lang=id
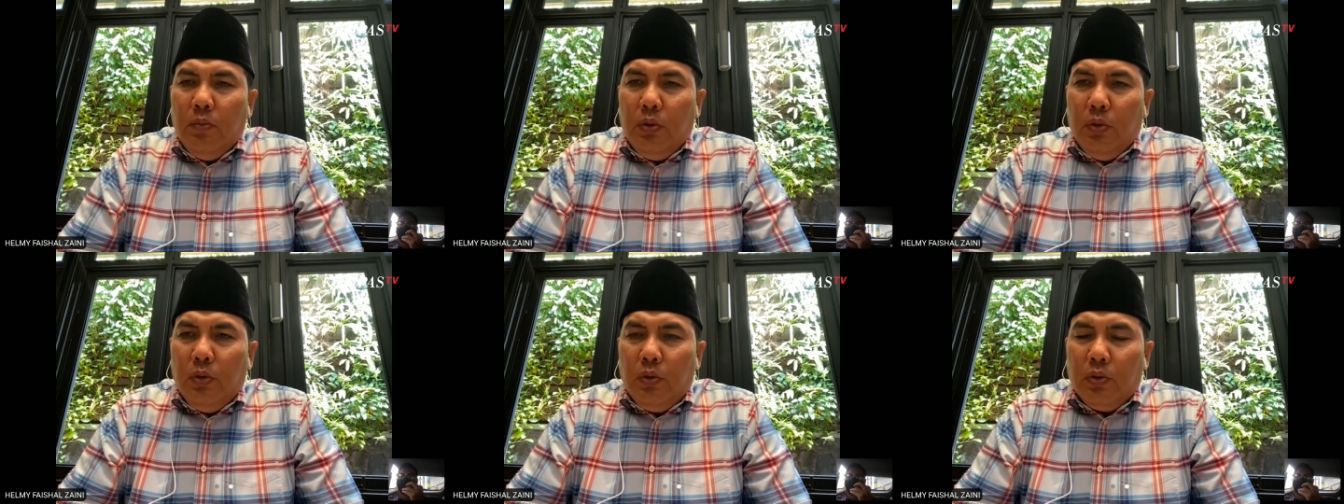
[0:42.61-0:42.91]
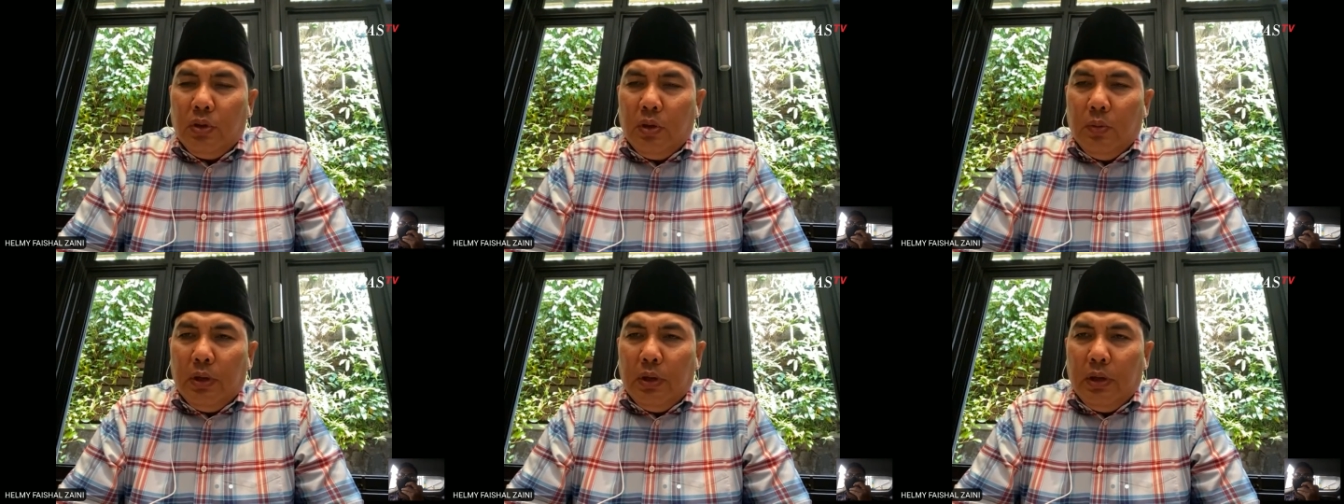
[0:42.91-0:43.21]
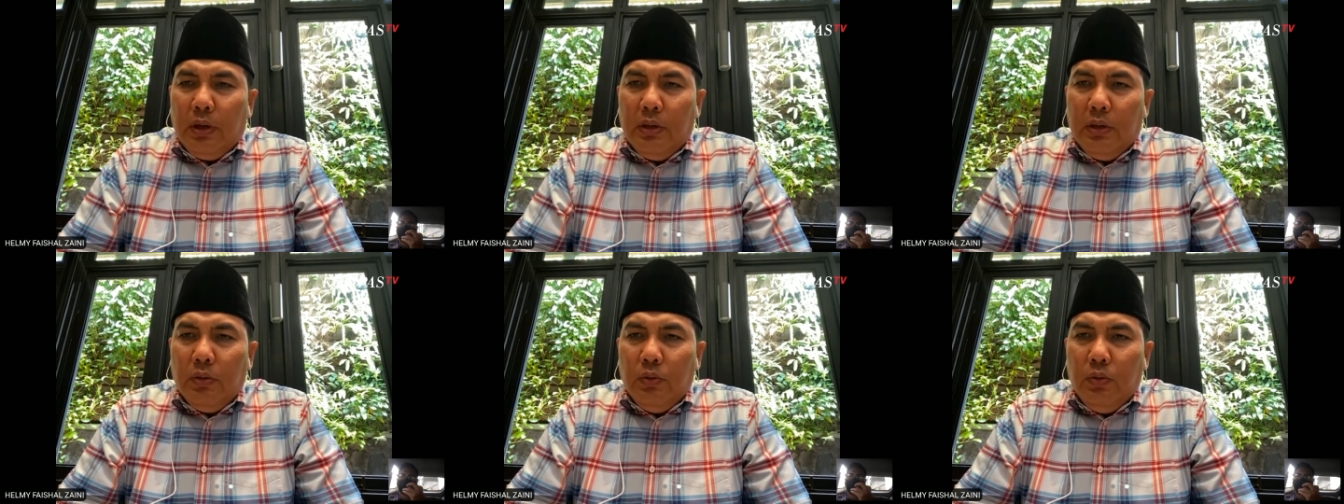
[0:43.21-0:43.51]
pengurus
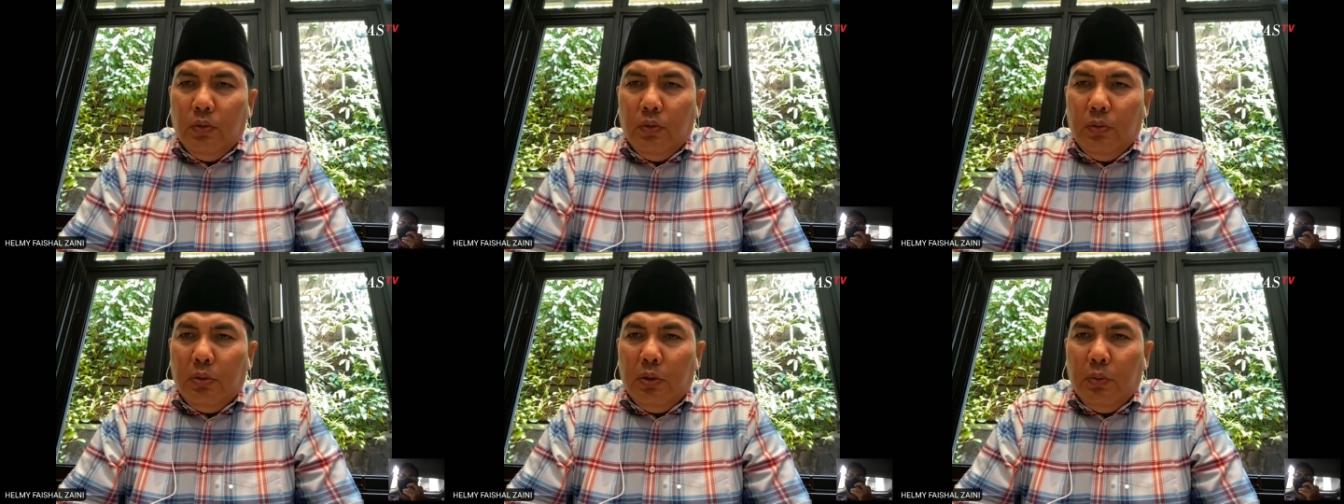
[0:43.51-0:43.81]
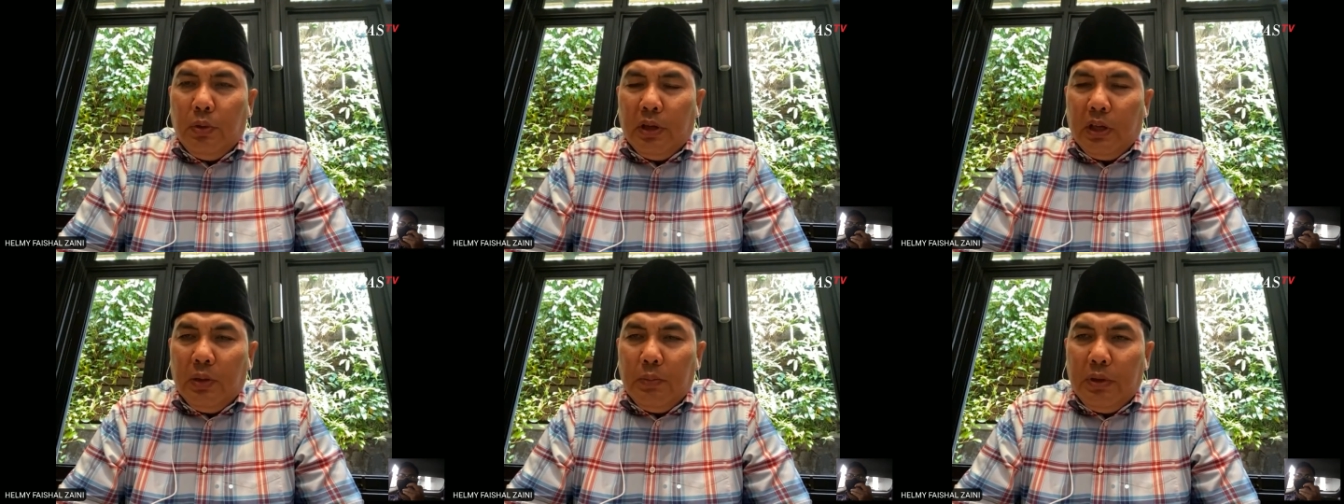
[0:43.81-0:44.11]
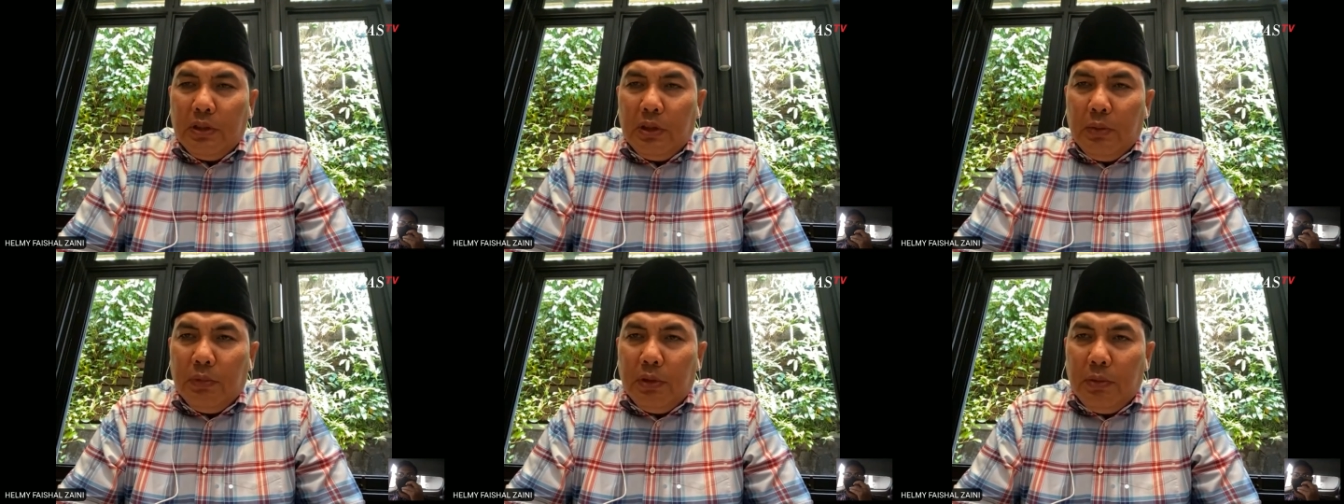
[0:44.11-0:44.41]
cabang NU di
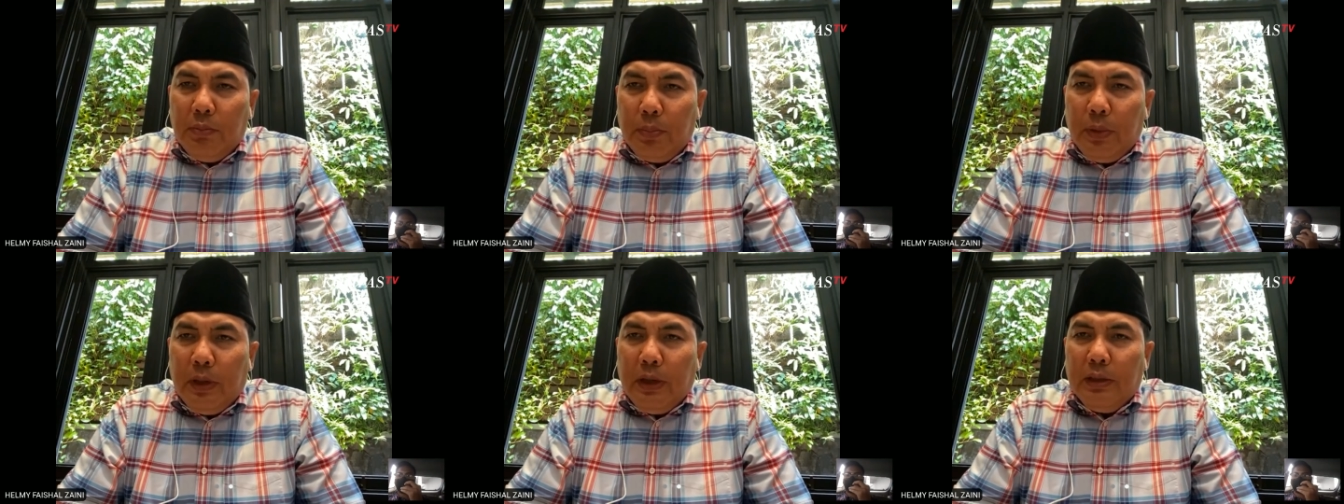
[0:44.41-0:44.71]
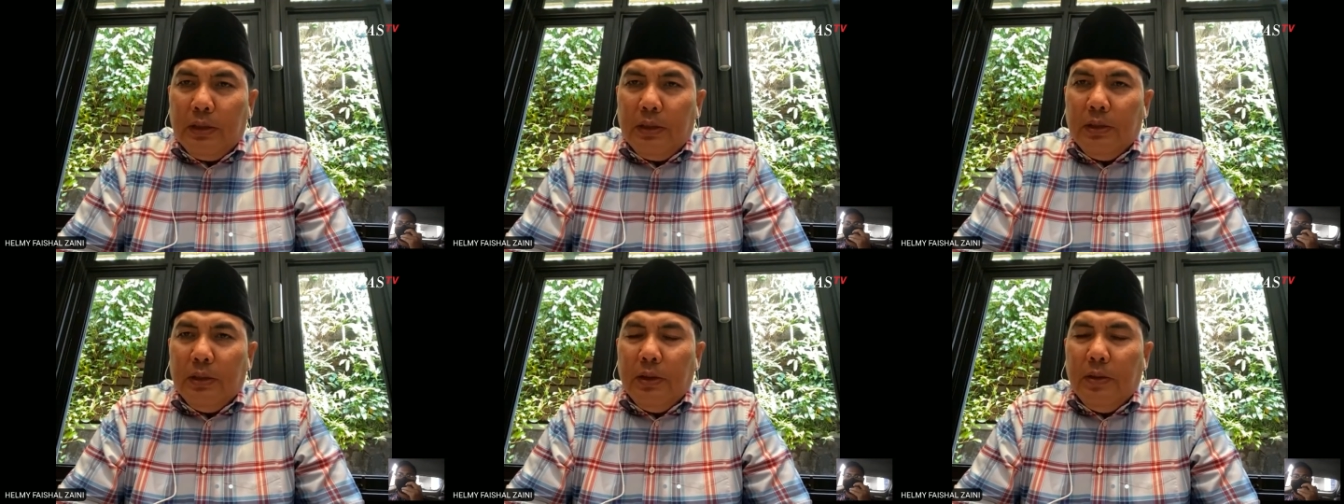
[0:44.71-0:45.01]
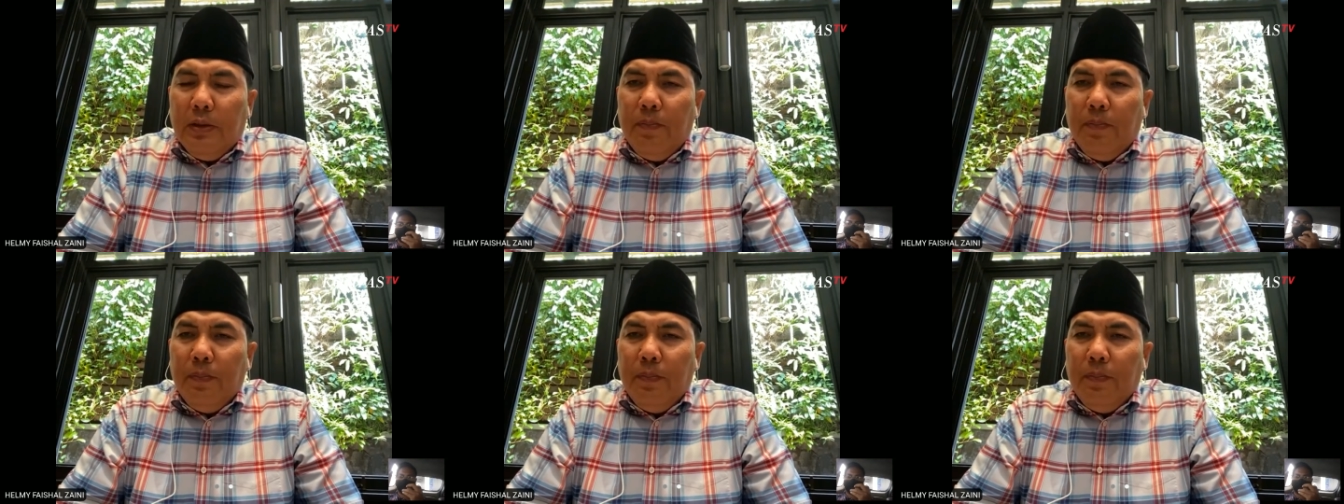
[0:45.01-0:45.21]
berbagai macam tempat.